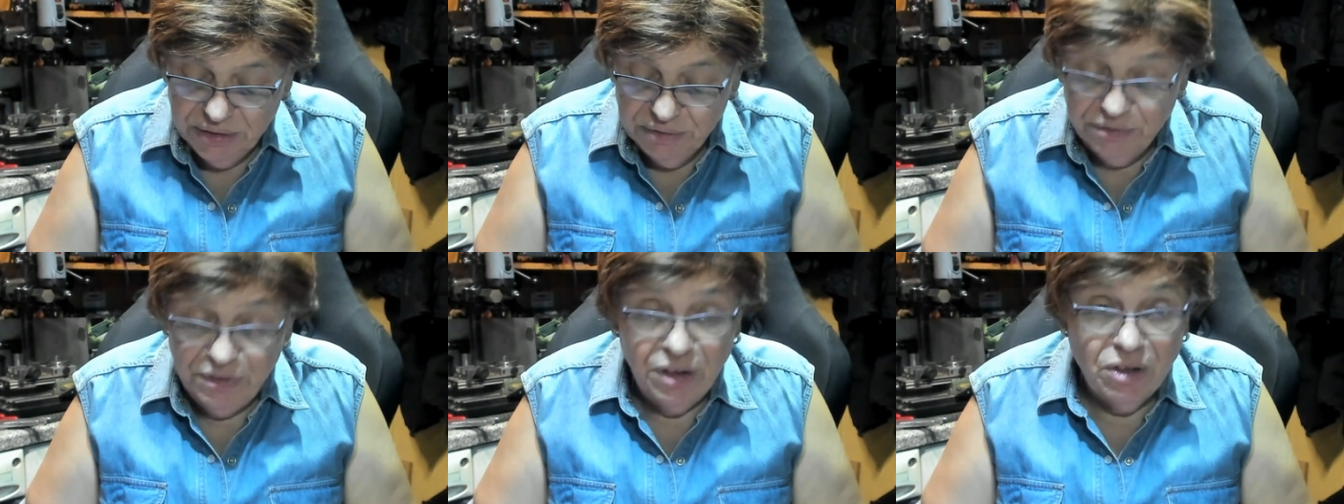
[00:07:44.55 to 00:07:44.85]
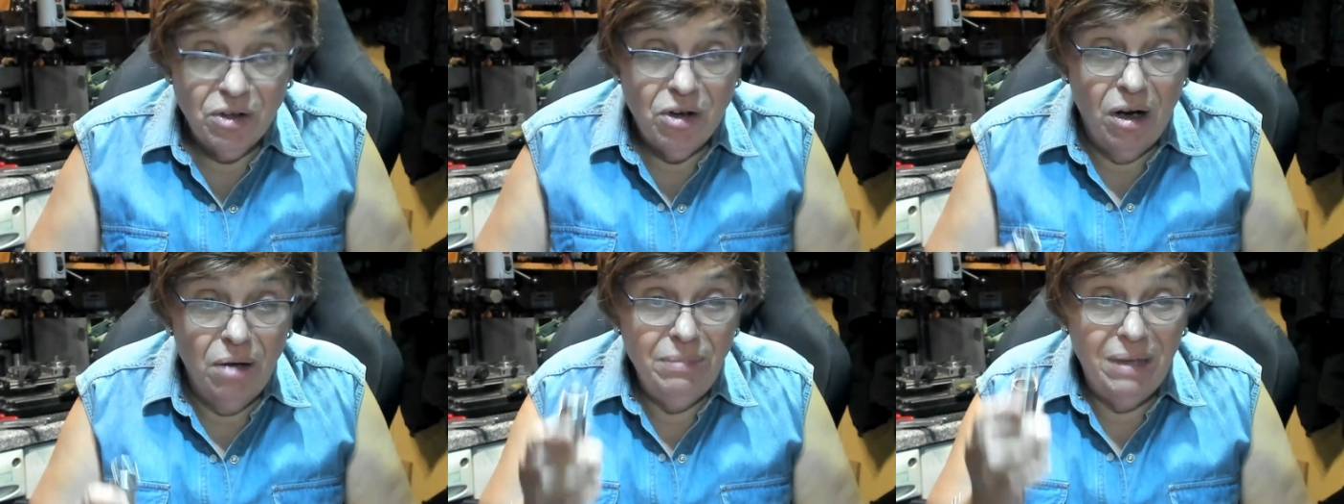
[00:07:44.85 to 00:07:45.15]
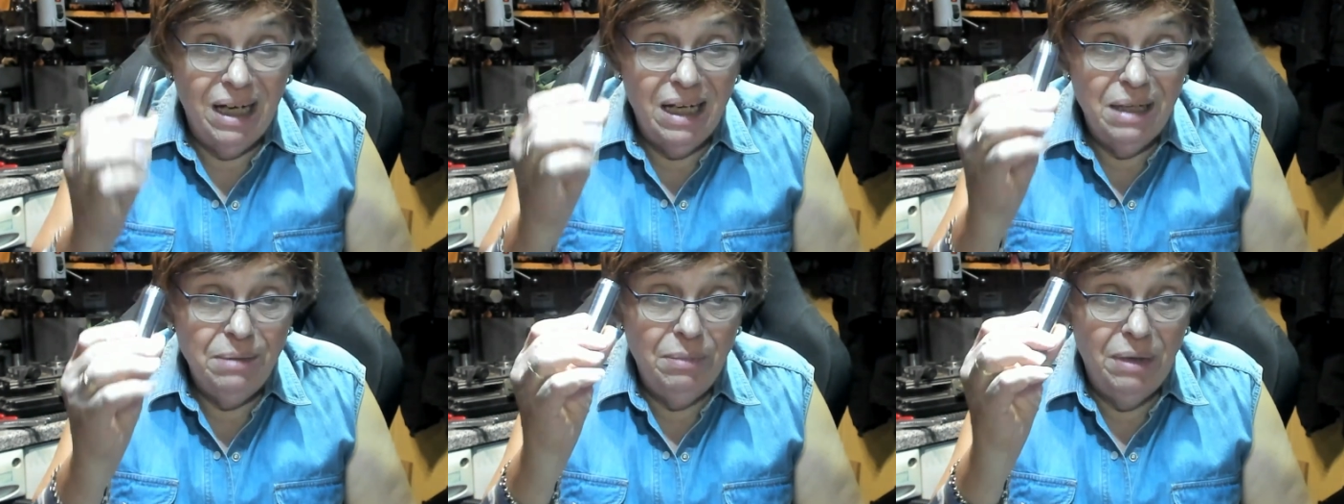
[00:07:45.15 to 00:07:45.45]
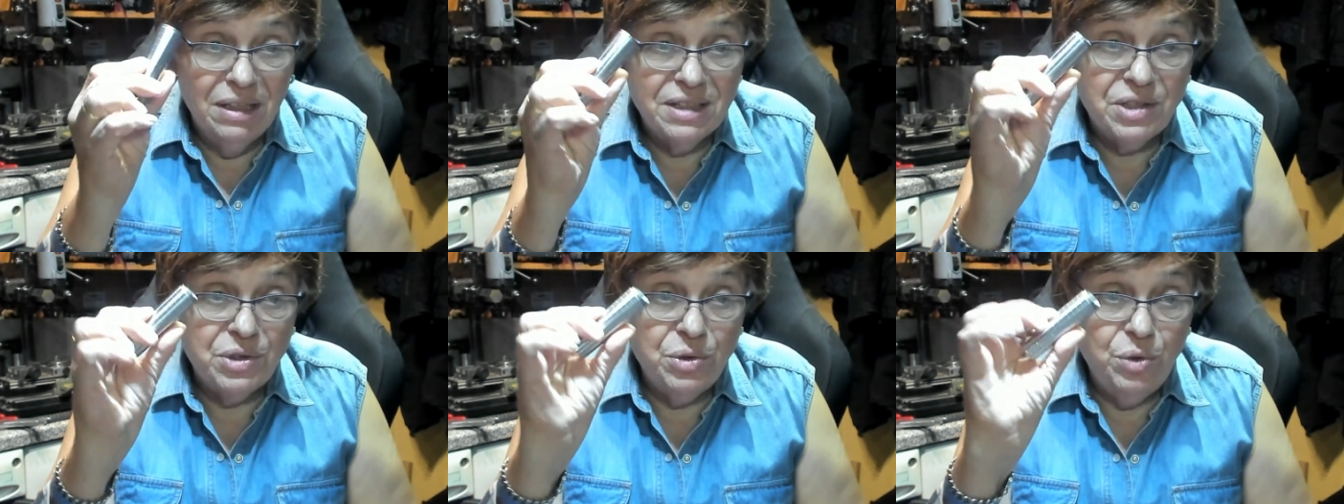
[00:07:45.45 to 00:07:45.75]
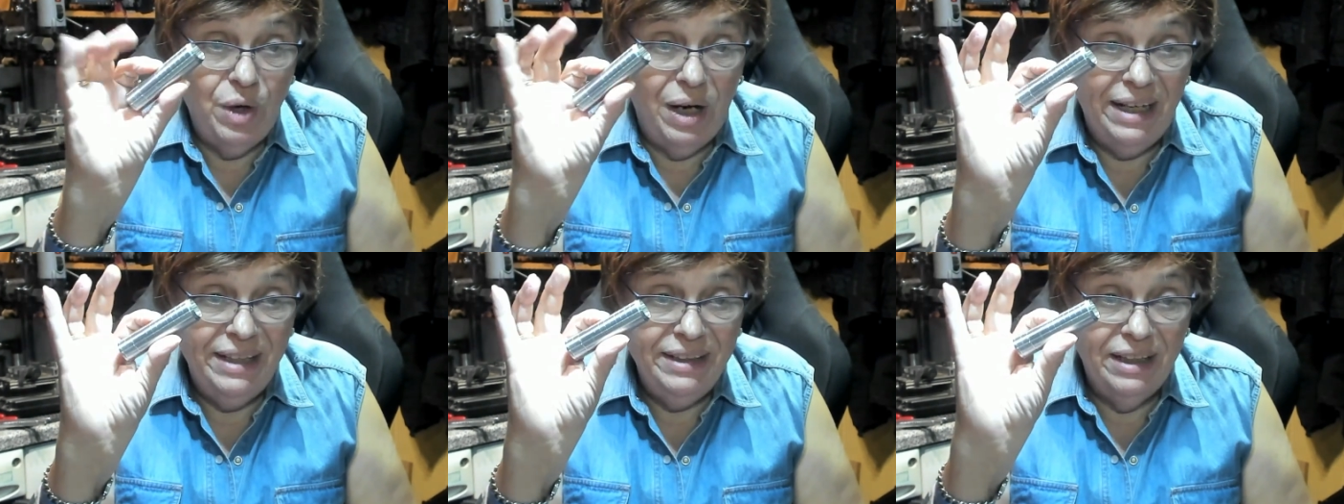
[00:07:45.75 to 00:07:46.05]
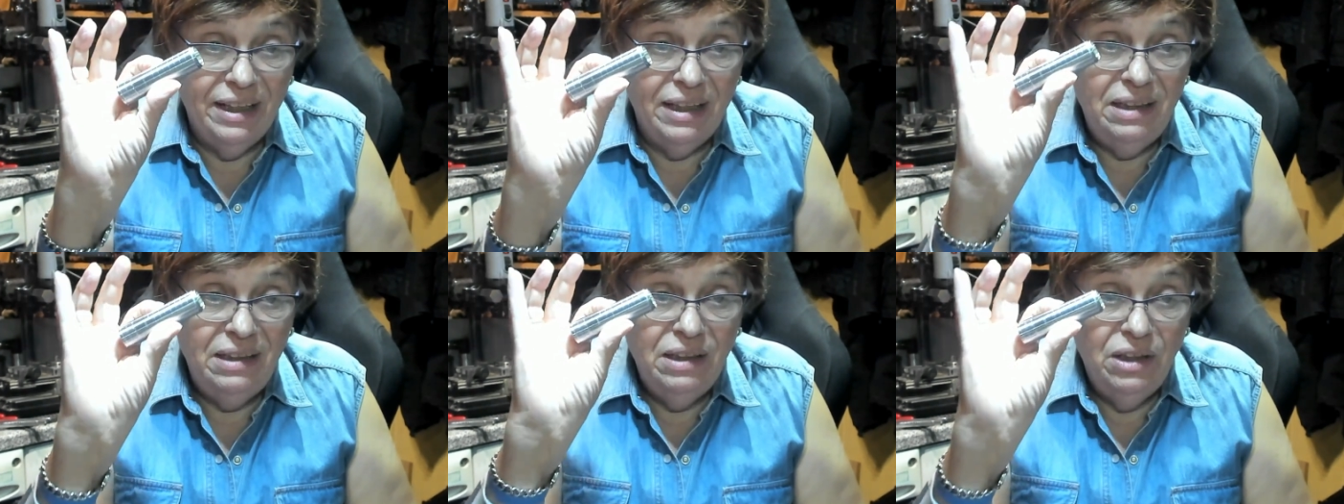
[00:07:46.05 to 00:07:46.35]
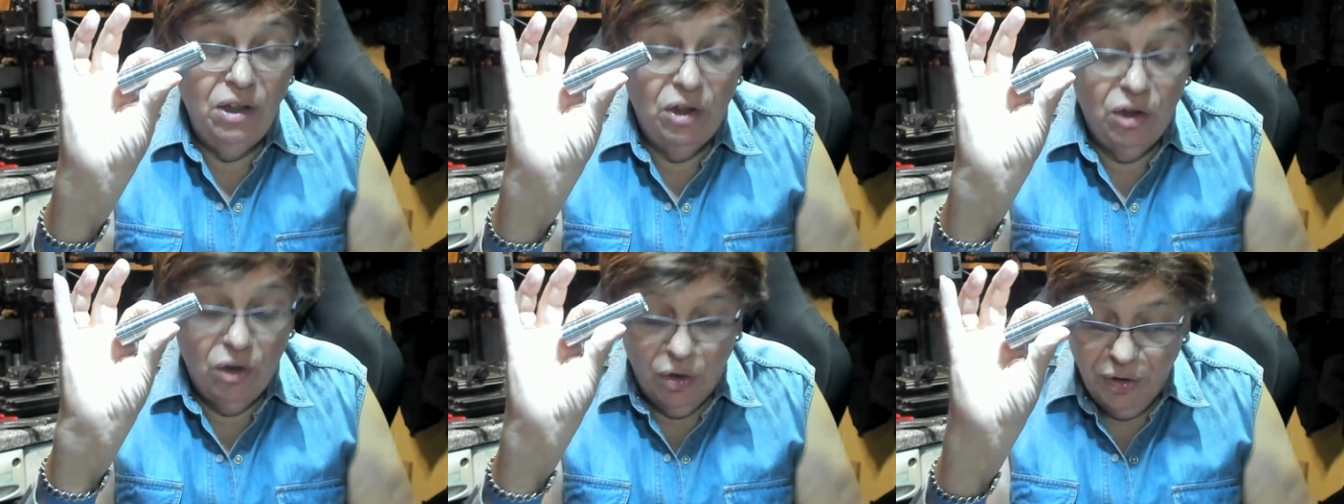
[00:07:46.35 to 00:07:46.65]
Wir kommen einmal zu einer
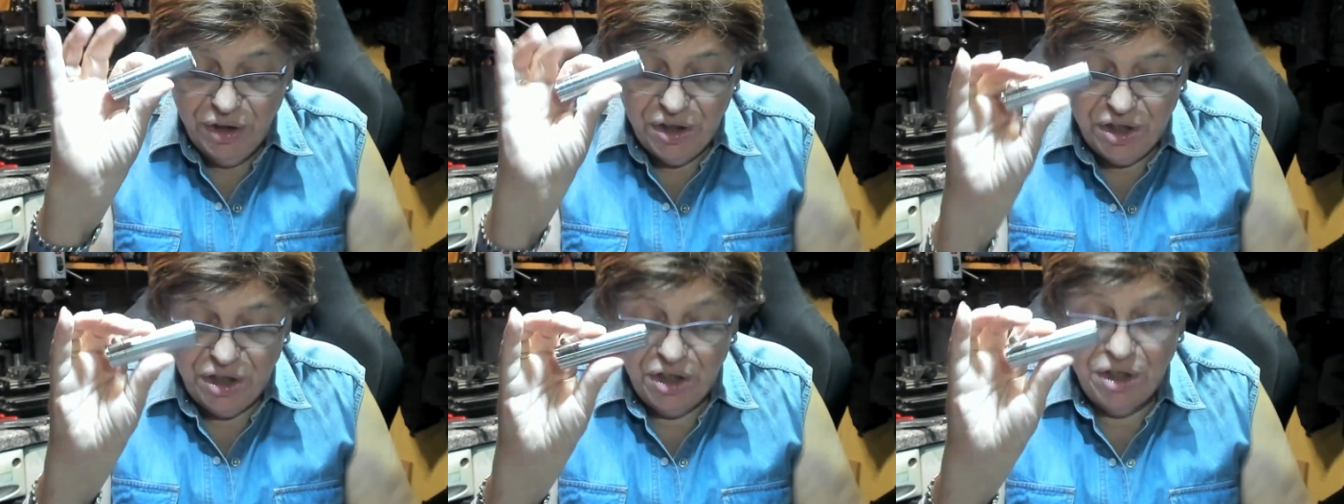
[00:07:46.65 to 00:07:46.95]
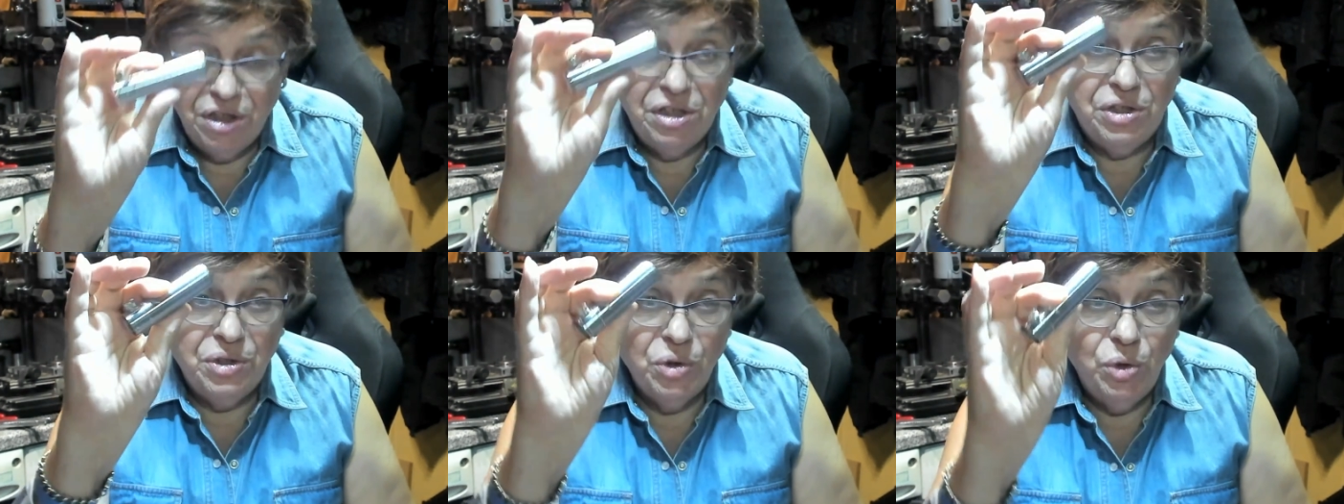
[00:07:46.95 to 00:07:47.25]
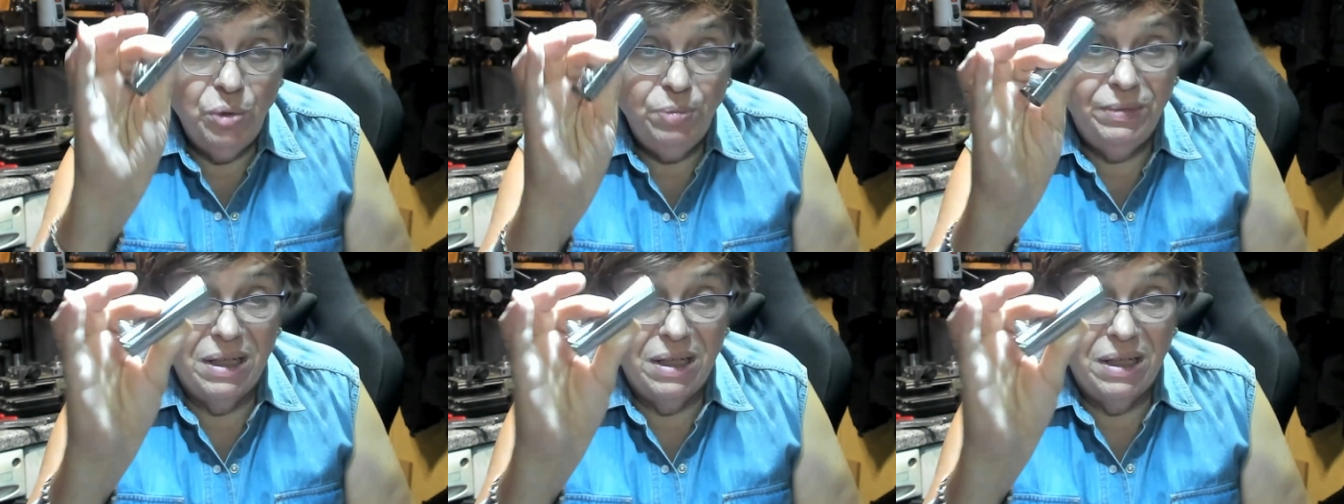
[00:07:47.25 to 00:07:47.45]
heutigen Tube,